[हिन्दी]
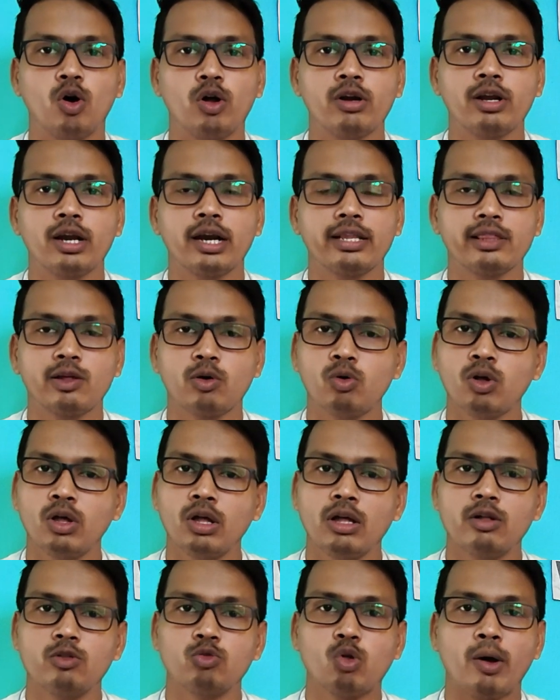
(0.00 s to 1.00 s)
ऑन करता हूँ
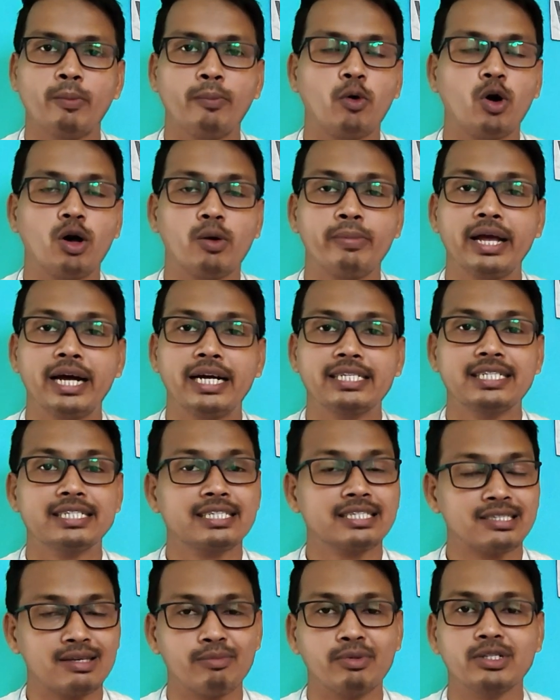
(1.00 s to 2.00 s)
तो आप और भी अच्छे
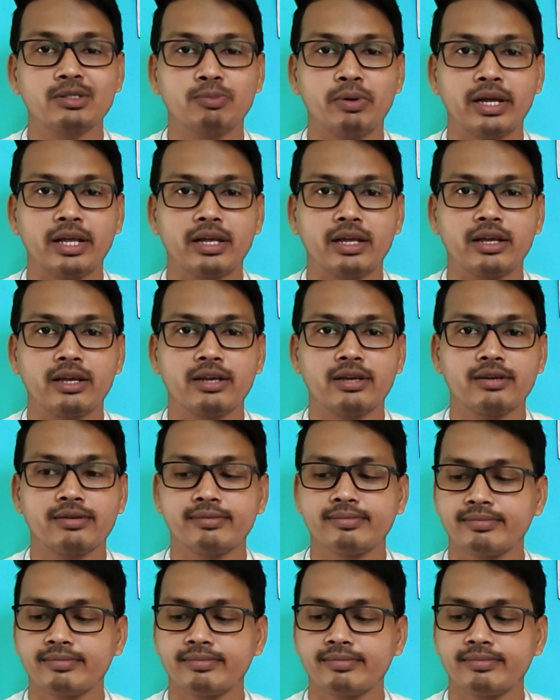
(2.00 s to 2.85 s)
से समझ पाएंगे